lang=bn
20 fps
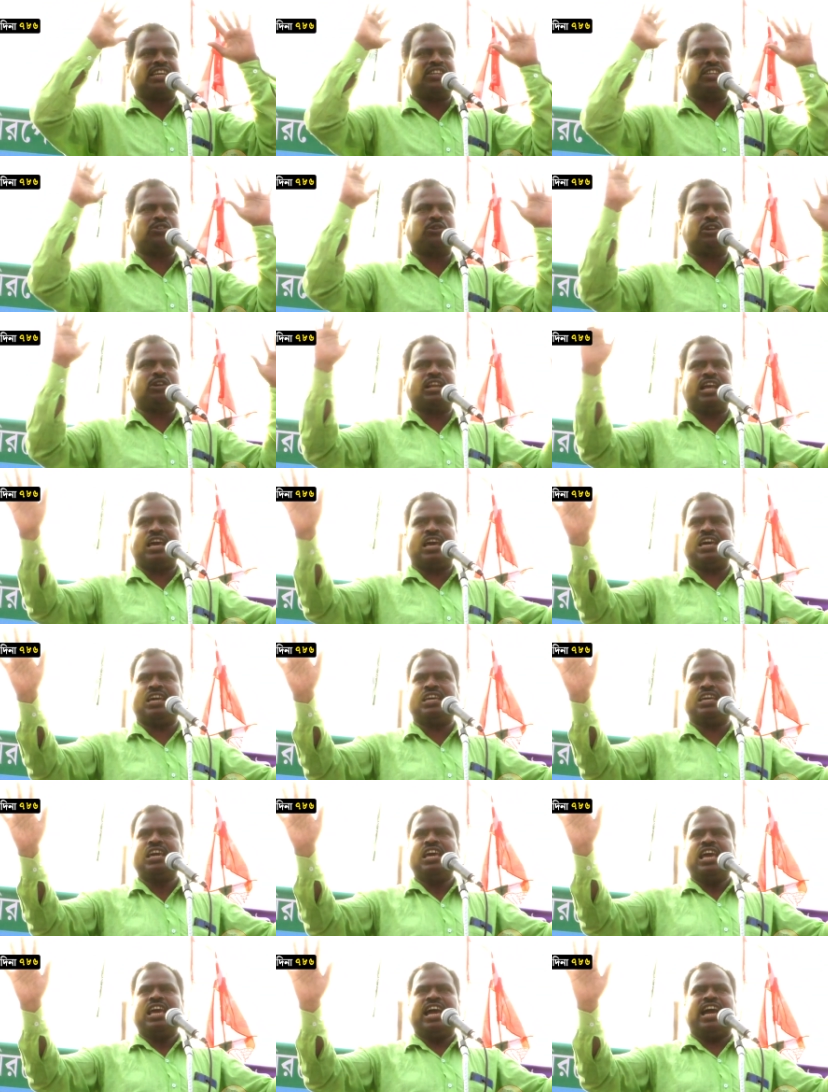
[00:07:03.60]
কিছু নেই
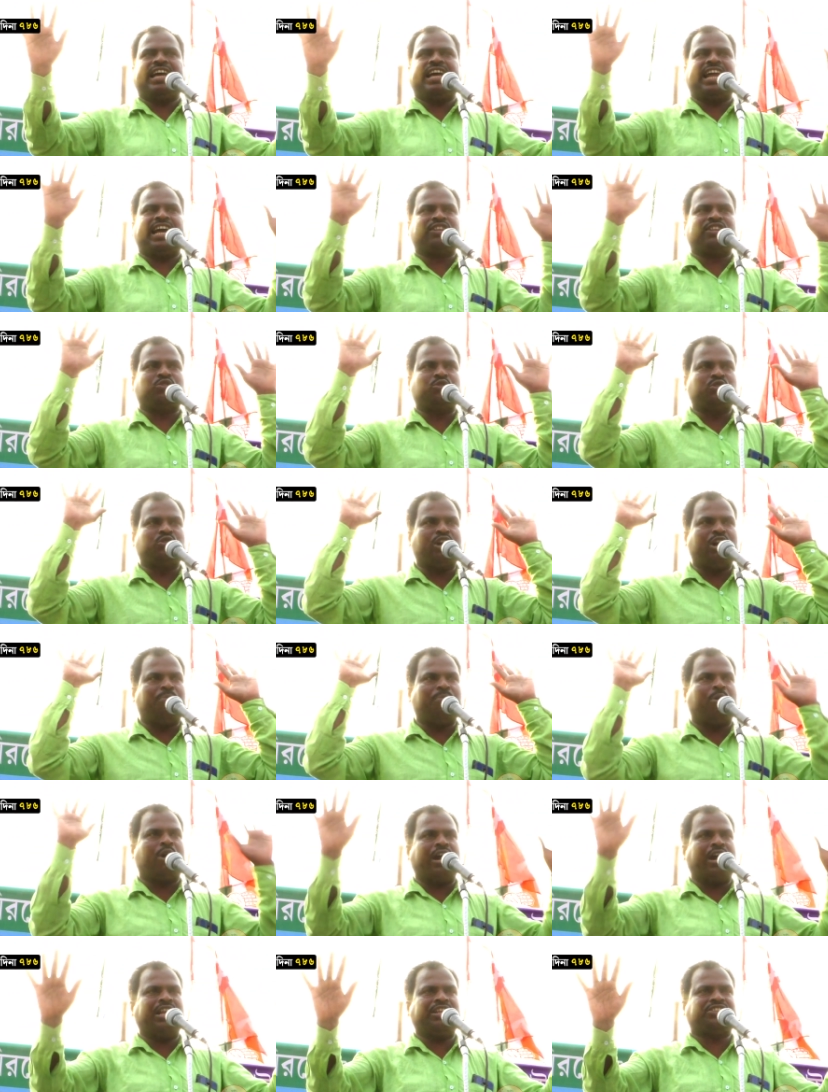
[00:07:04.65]
এরা শুধু
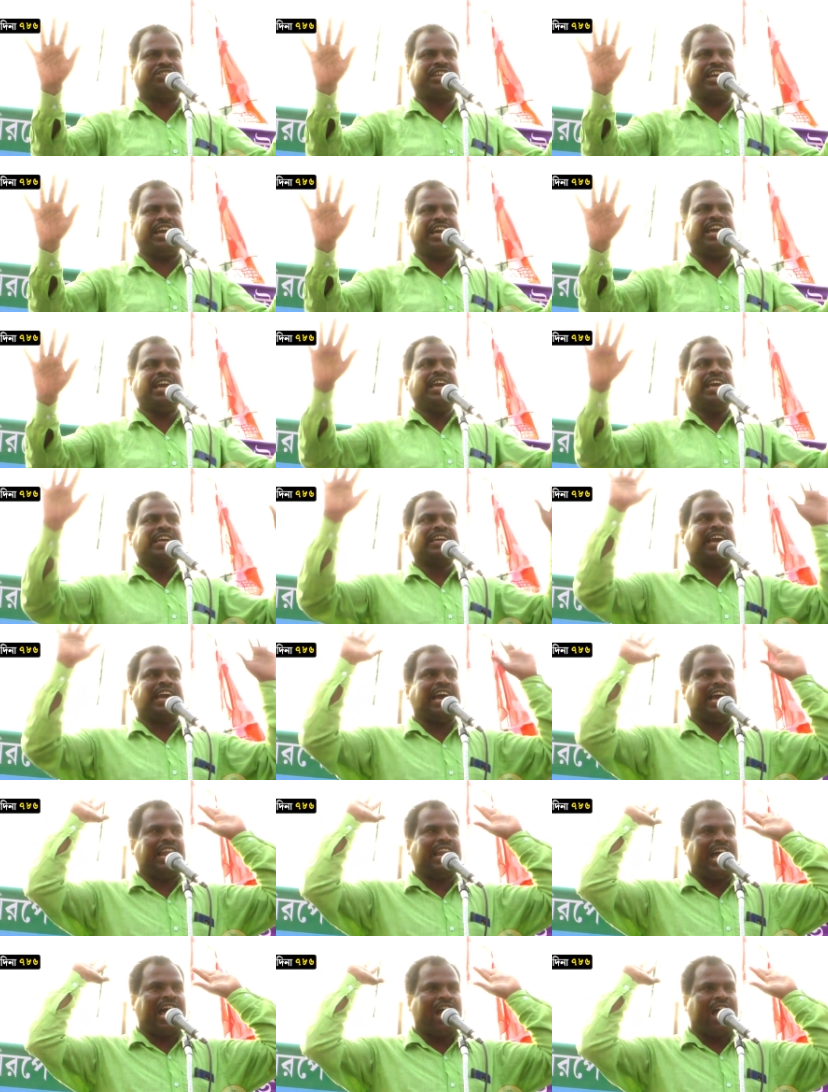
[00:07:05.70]
বলছে
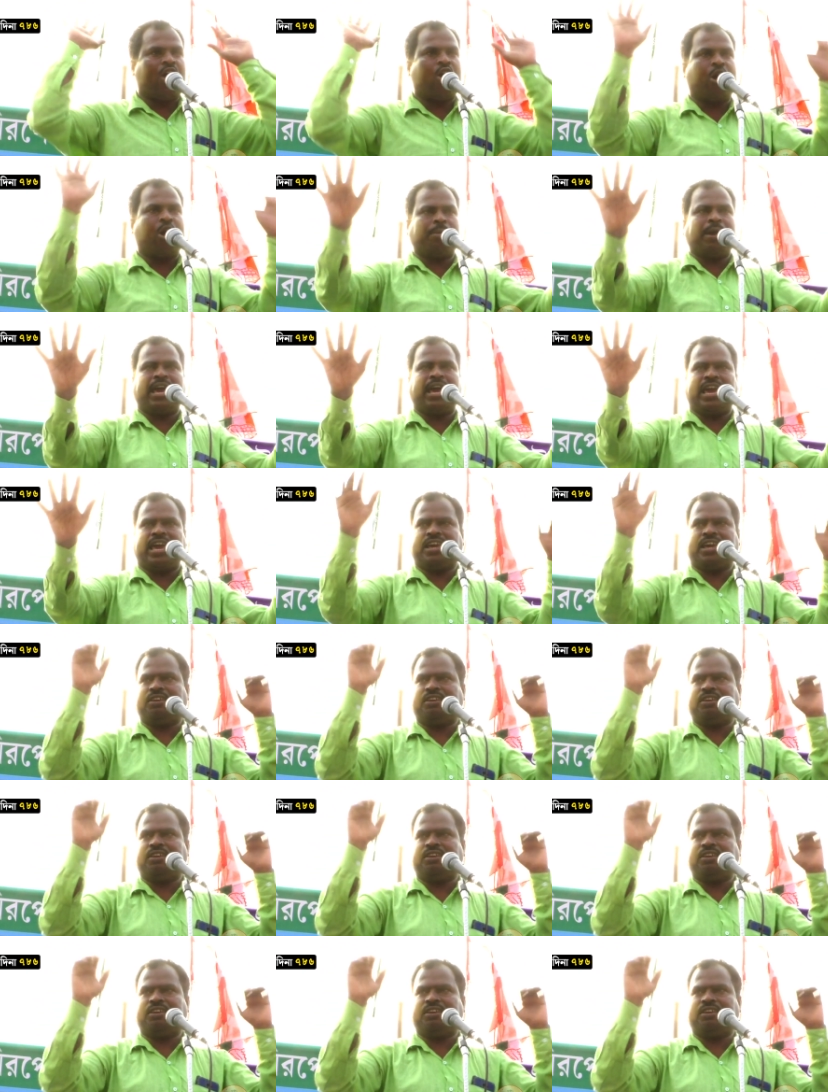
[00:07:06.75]
খেলা হবে